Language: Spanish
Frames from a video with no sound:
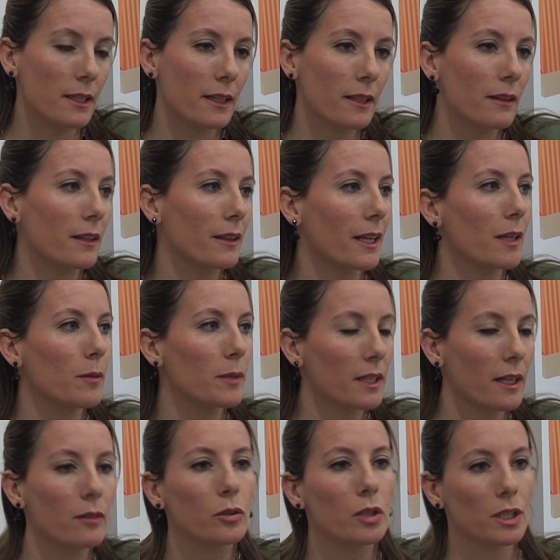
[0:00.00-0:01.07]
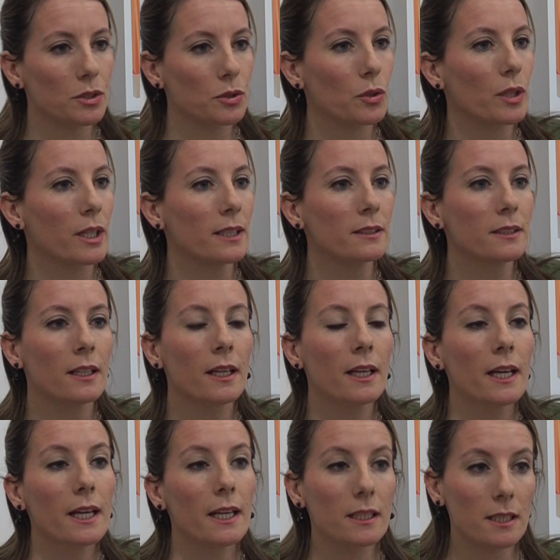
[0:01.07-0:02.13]
que intentar imitar otras zonas,
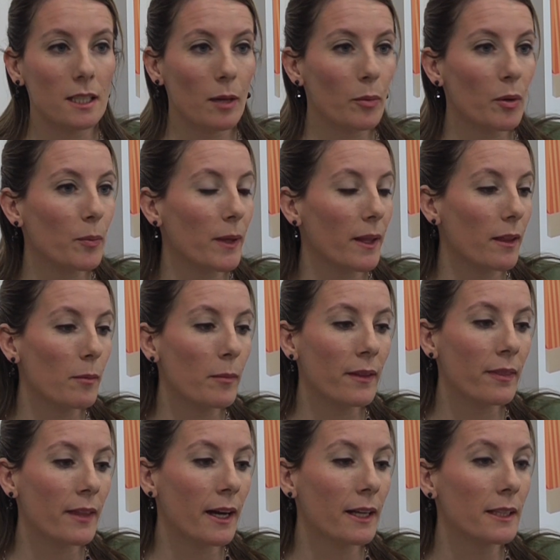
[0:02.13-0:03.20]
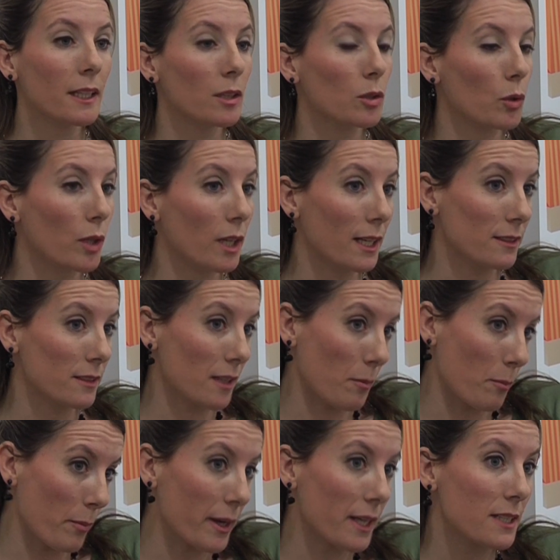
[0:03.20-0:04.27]
es la propia demanda tanto de las
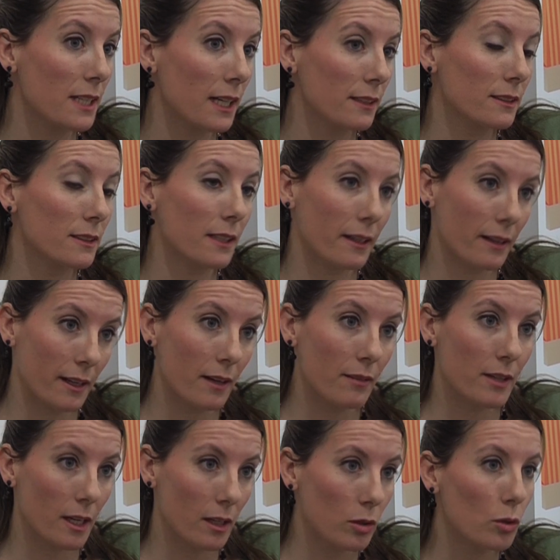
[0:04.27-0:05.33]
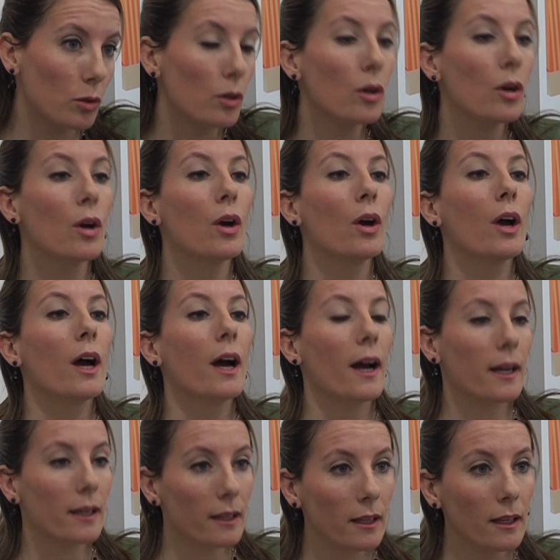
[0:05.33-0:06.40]
empresas que han abierto
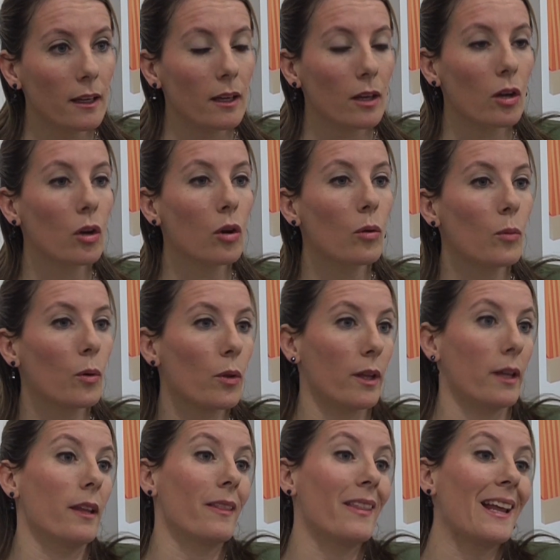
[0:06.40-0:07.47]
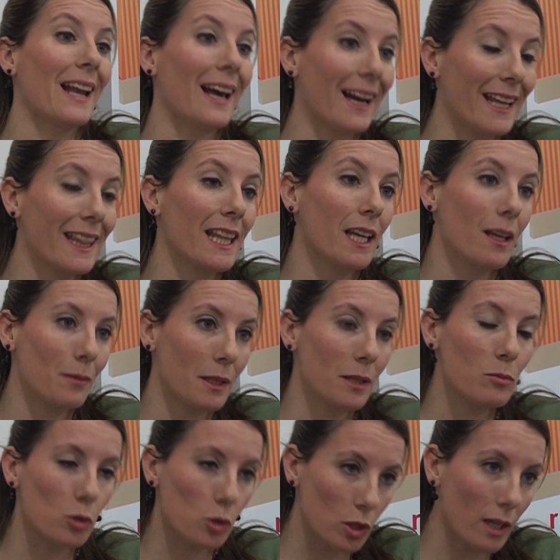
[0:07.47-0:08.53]
aquí como de, la gente que viene
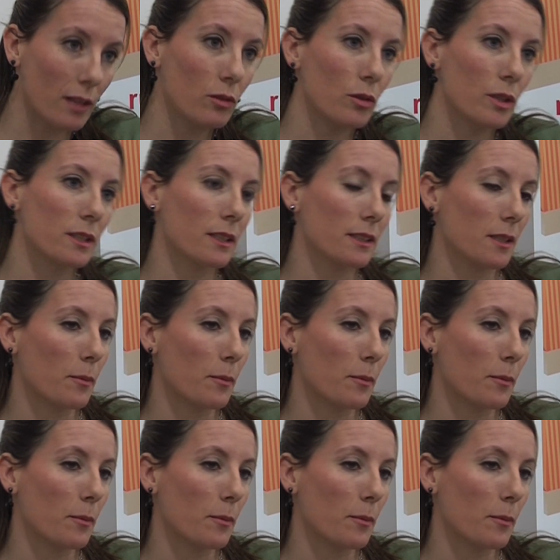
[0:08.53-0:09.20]
buscando esas